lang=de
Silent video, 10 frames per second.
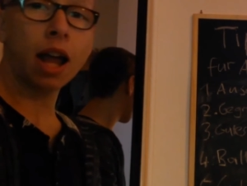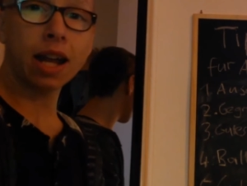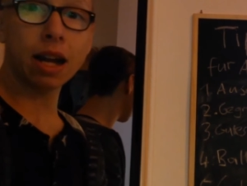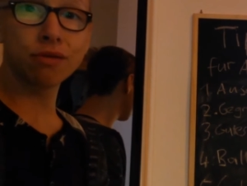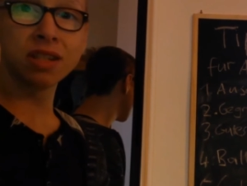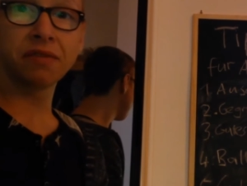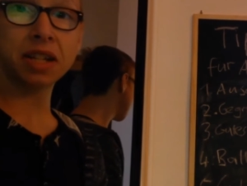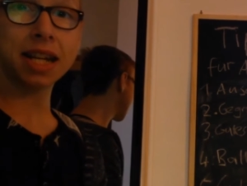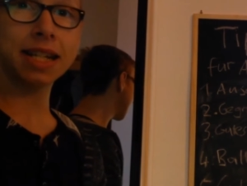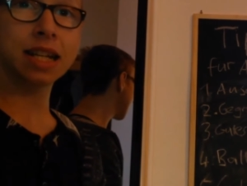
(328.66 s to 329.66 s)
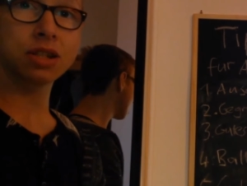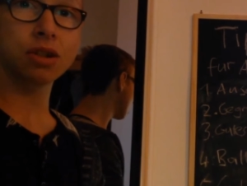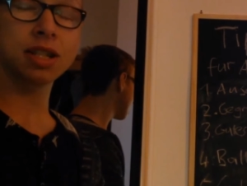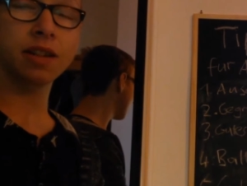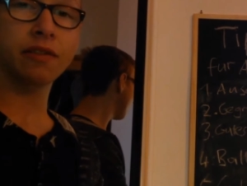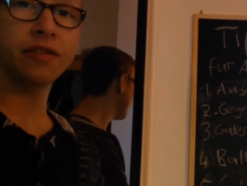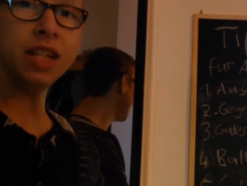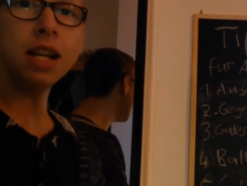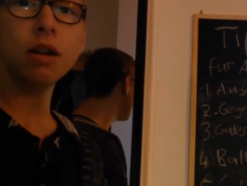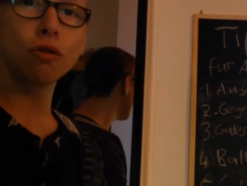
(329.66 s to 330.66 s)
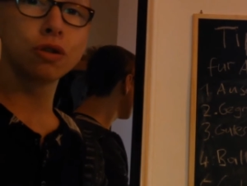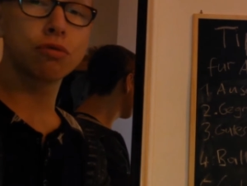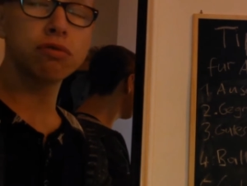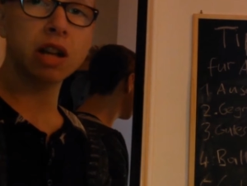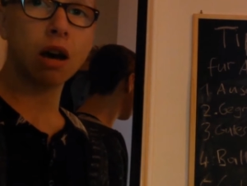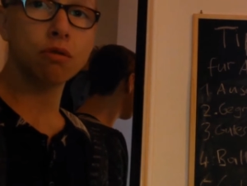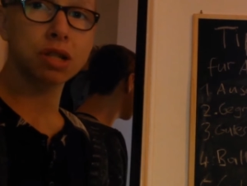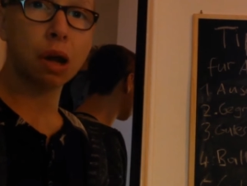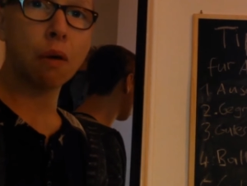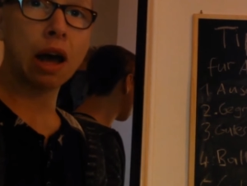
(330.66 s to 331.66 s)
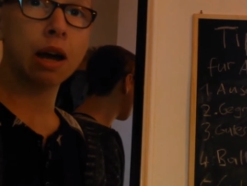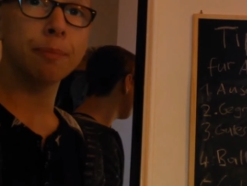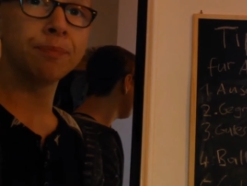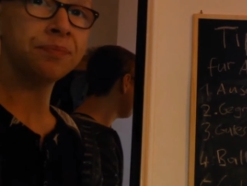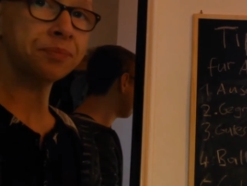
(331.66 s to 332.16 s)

Ein Außenverteidiger sollte viel und gute Ausdauer haben,